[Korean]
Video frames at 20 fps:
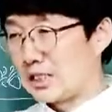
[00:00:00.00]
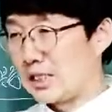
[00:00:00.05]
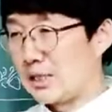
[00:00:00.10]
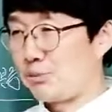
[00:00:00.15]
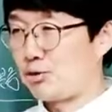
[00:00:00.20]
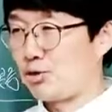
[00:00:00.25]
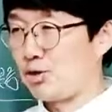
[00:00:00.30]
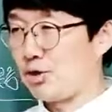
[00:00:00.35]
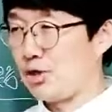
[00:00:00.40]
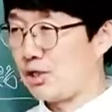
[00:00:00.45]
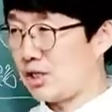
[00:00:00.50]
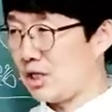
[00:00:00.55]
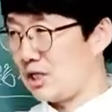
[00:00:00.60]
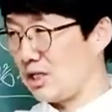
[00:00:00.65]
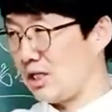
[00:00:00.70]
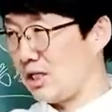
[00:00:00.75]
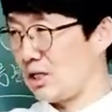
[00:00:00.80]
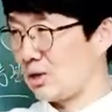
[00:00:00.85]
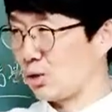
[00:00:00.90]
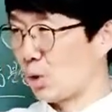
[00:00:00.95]
집주인이
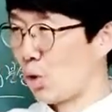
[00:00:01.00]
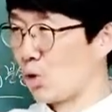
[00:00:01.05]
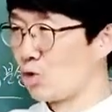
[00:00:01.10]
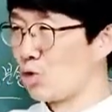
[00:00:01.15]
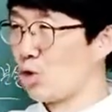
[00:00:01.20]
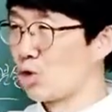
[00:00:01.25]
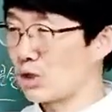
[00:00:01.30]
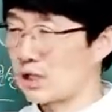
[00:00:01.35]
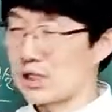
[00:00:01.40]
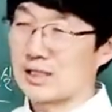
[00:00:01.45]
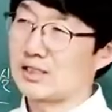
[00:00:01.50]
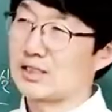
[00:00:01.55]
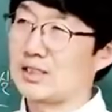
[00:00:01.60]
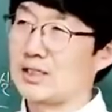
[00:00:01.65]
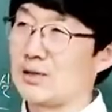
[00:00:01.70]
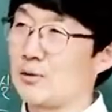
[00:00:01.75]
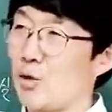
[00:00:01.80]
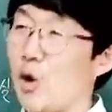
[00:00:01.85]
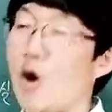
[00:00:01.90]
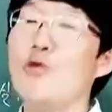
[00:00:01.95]
이 동욱, 예,
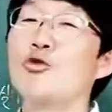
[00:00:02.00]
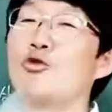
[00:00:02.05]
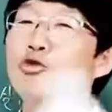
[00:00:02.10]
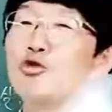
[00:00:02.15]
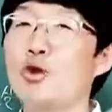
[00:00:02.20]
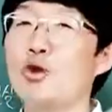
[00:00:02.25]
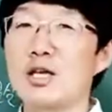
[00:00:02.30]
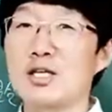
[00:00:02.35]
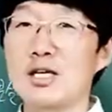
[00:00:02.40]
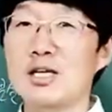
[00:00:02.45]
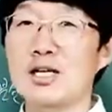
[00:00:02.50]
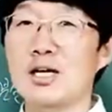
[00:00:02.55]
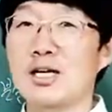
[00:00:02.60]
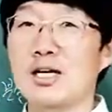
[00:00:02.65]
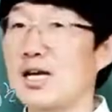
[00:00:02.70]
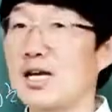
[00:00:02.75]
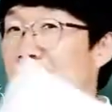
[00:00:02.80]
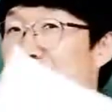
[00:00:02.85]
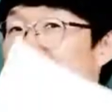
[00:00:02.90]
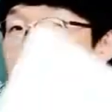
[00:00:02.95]
원구의
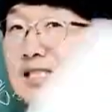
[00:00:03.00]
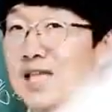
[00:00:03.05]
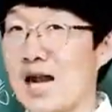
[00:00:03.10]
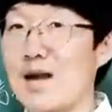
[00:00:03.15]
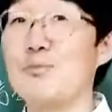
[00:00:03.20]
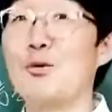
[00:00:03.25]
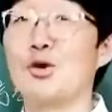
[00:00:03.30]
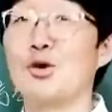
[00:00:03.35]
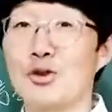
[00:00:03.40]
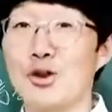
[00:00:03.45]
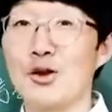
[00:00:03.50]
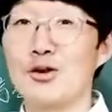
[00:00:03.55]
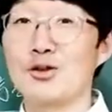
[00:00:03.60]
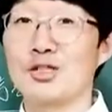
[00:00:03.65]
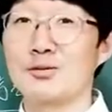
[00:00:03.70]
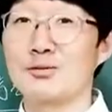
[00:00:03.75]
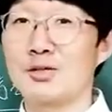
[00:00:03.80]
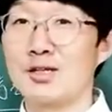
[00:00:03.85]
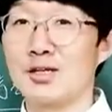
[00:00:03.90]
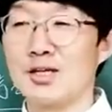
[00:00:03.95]
생각이
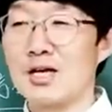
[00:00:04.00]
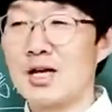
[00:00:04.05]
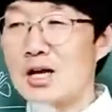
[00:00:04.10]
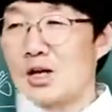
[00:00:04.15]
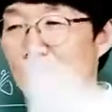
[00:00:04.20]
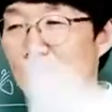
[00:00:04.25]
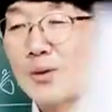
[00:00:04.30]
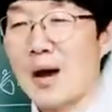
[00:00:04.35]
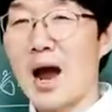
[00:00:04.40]
잘못되었음을 좀